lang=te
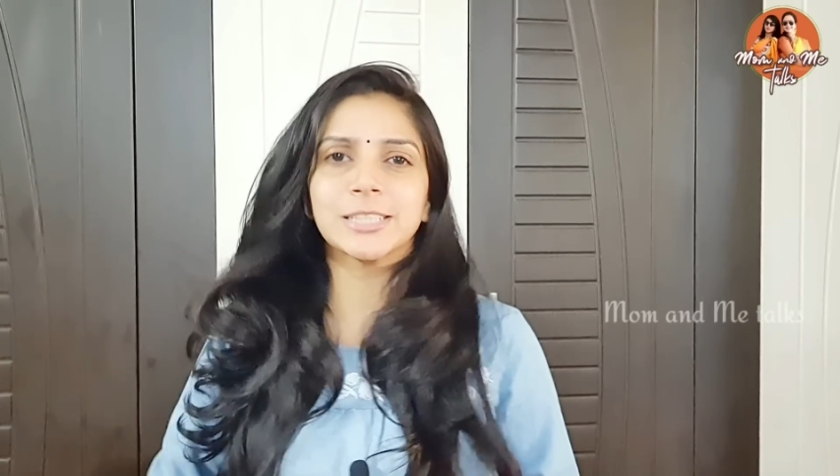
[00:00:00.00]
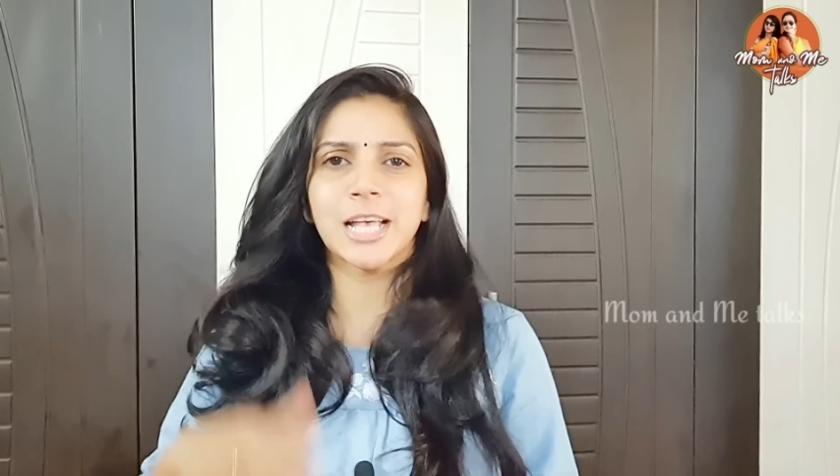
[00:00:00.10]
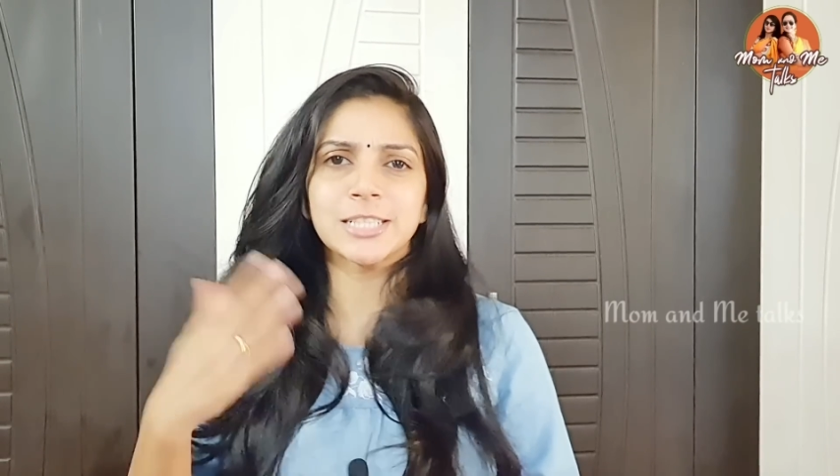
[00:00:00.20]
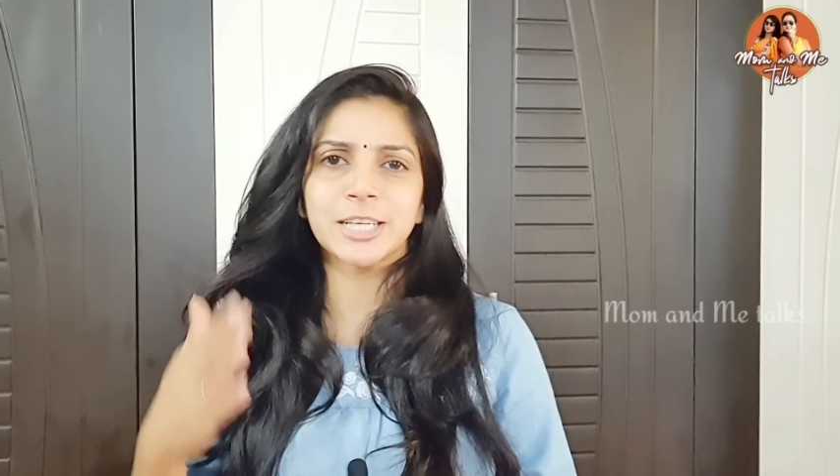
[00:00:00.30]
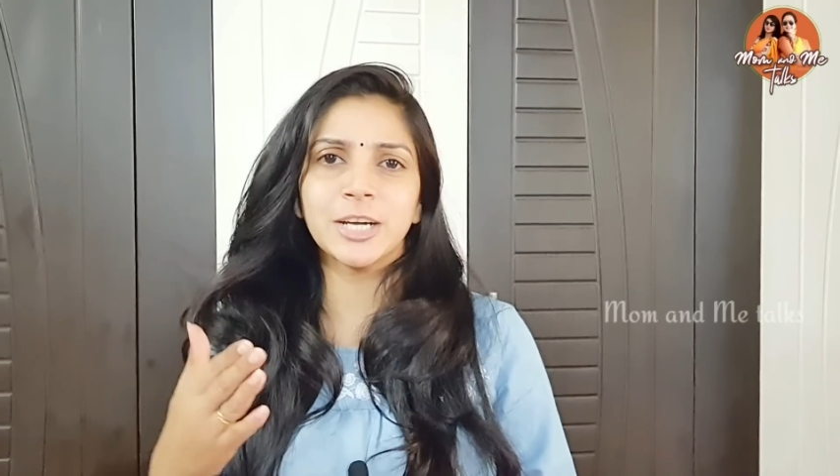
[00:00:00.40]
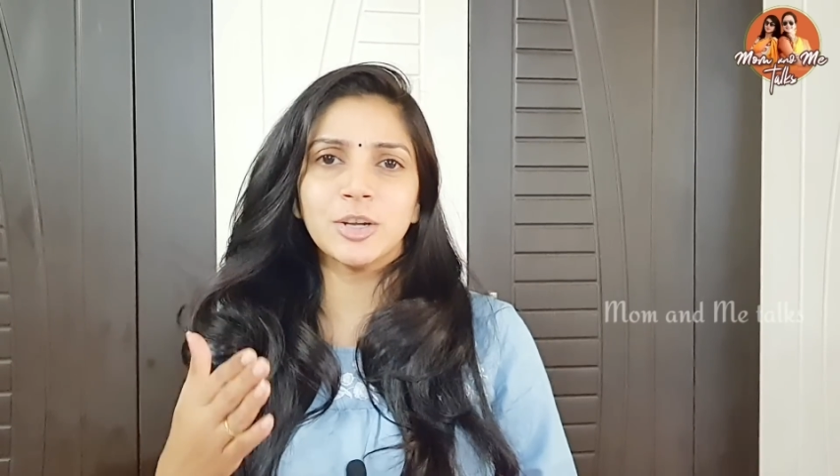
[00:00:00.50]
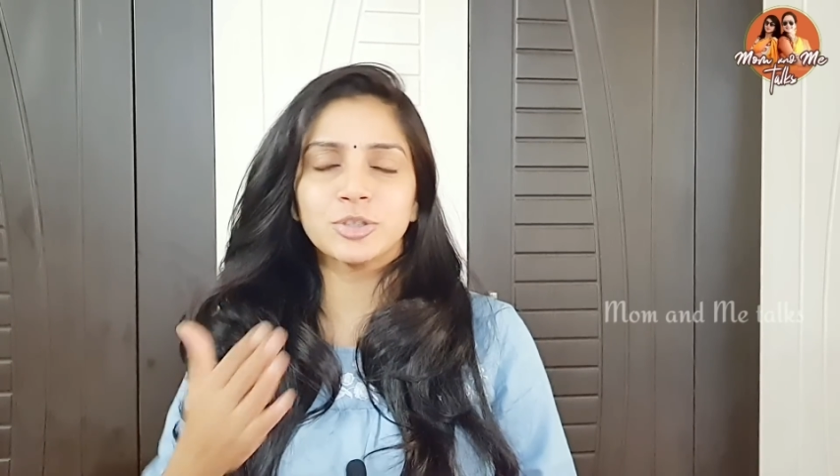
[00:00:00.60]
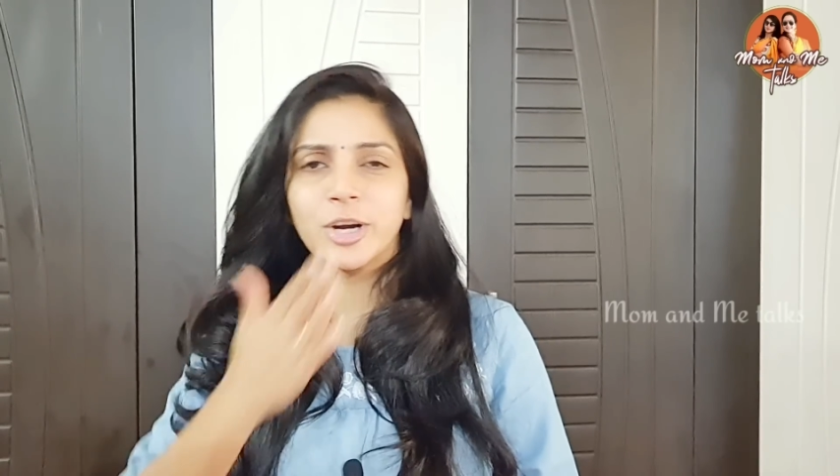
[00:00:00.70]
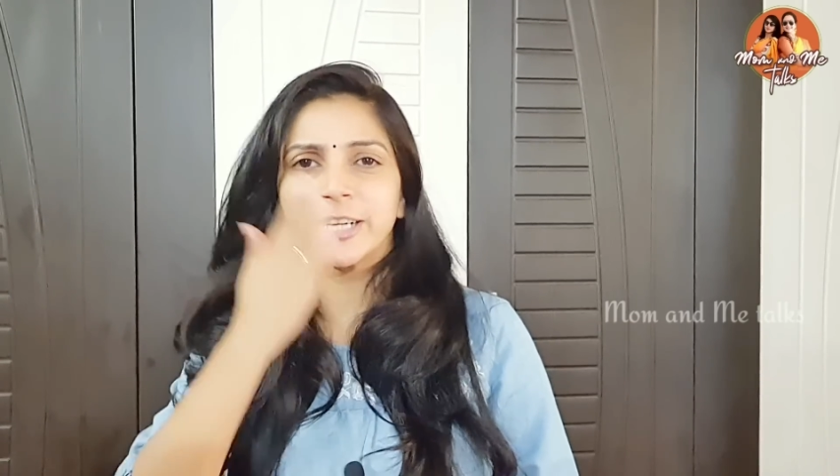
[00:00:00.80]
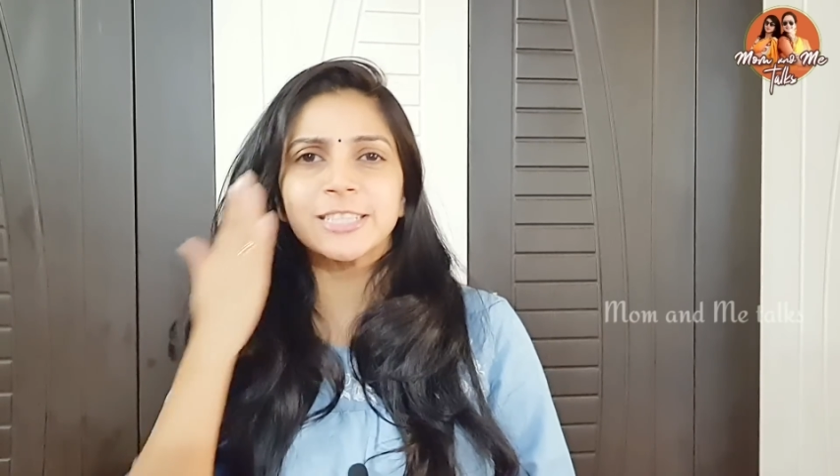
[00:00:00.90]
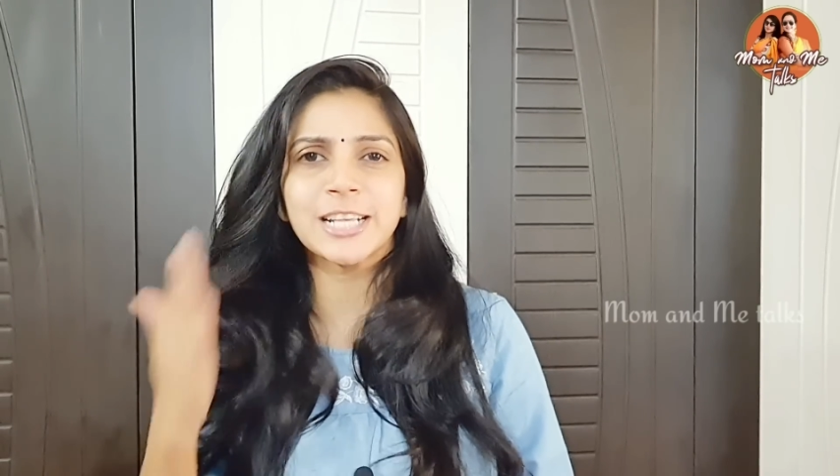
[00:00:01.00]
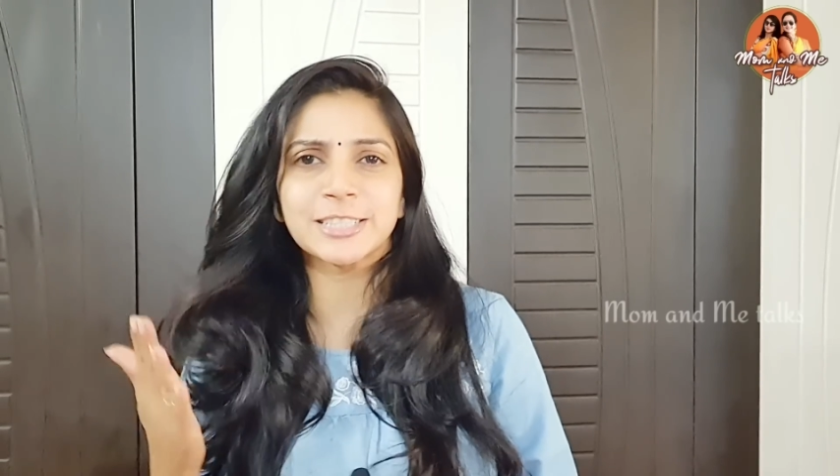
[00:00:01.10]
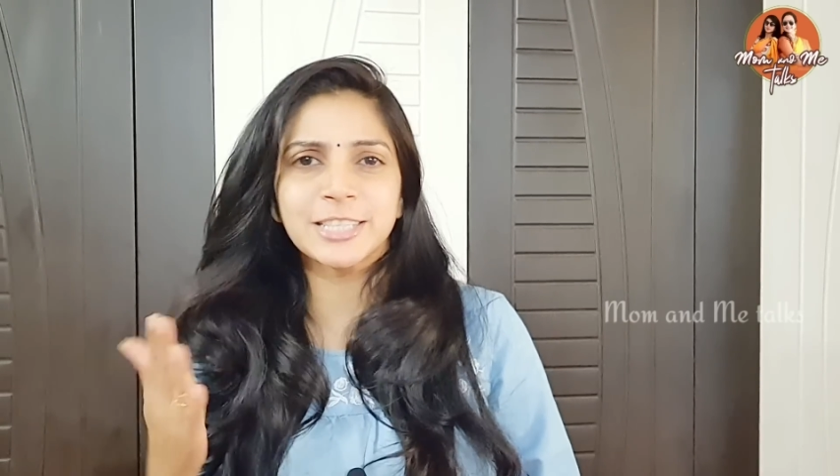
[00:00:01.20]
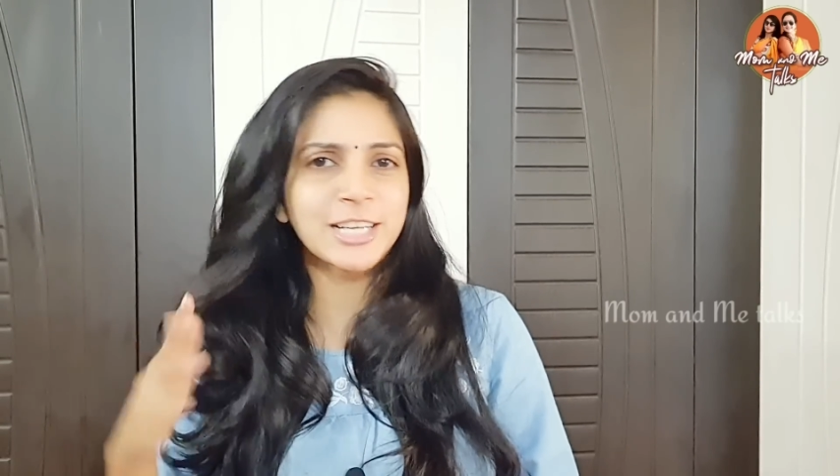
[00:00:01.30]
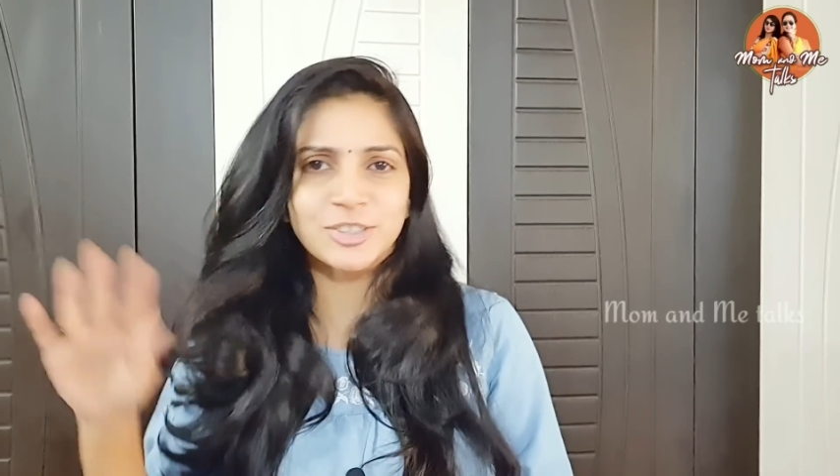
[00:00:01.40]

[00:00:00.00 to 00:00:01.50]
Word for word: సన్ స్క్రీన్లో చూడండి సన్ స్క్రీన్